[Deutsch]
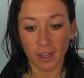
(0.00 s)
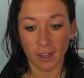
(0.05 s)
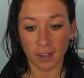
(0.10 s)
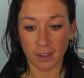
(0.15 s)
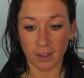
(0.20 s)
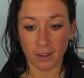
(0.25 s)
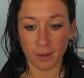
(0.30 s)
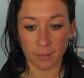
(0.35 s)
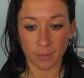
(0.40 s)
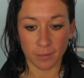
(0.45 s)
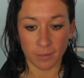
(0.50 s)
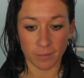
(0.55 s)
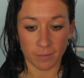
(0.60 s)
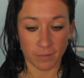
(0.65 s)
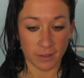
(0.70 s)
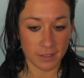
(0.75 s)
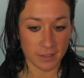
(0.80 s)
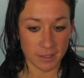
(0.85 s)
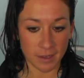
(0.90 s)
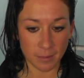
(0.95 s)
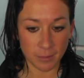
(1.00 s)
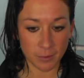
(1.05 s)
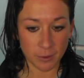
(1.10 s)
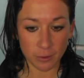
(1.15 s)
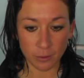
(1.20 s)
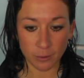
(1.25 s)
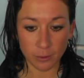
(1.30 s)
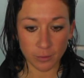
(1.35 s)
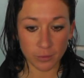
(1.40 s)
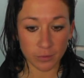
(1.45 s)
ähm, was
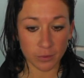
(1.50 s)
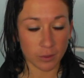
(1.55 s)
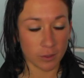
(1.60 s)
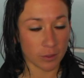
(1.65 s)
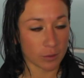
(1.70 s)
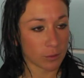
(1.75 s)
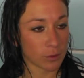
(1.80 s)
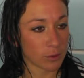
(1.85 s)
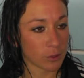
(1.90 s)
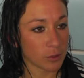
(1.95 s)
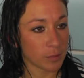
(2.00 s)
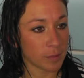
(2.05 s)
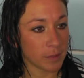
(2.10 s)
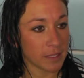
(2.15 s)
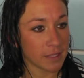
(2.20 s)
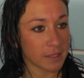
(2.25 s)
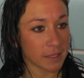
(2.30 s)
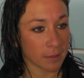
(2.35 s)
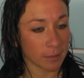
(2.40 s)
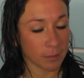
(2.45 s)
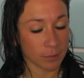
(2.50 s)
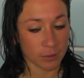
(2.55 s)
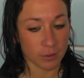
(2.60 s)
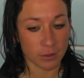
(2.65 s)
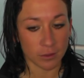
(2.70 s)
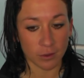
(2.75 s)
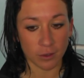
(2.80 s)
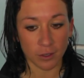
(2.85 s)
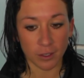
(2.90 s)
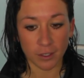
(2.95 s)
absolut für ein hohes Spieltempo
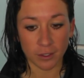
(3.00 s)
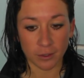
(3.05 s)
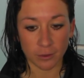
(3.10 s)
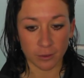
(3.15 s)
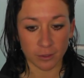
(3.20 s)
zeugt.